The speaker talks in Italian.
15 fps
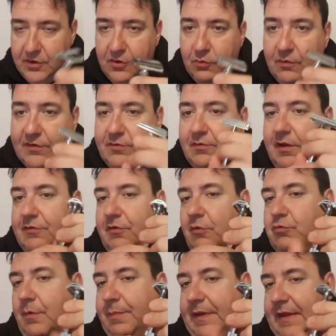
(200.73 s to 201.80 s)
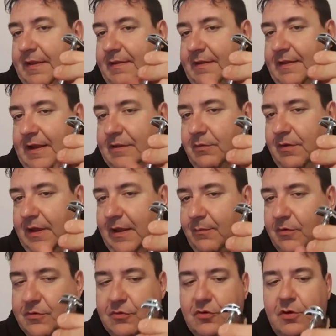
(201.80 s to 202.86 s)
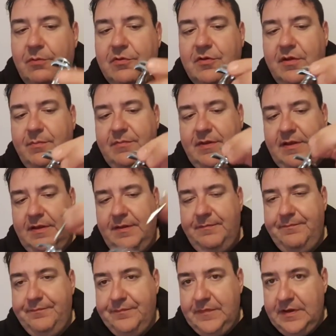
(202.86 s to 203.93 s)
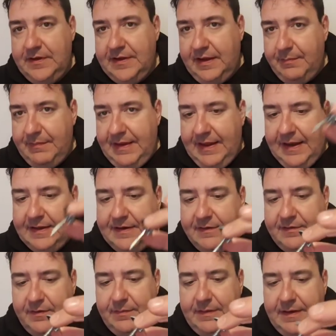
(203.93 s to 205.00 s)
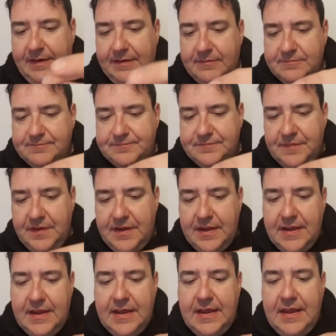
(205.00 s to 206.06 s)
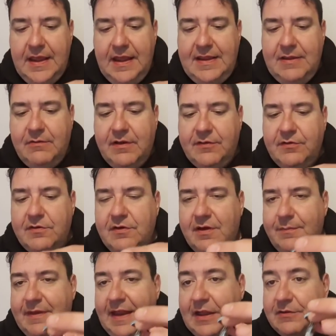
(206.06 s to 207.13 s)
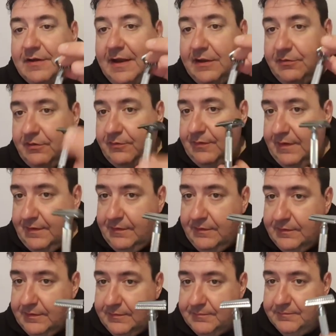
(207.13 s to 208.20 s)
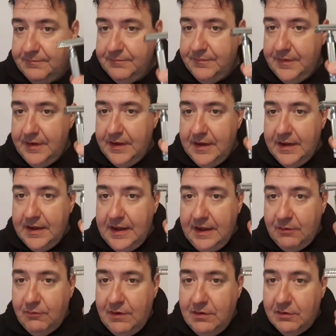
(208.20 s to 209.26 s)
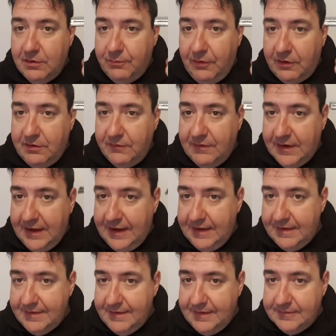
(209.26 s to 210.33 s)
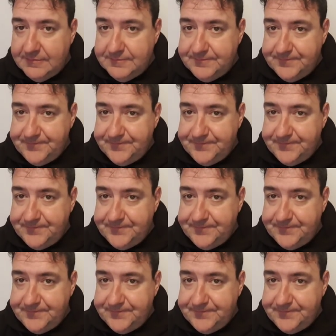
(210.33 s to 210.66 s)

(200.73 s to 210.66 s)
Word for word: Questo è una sola due pezzi, tra l'altro anche molto comodo da, da, da armare da disarmare. Ed è un rasoio che mi ha dato grandi soddisfazioni. È quello che ho portato in vacanza.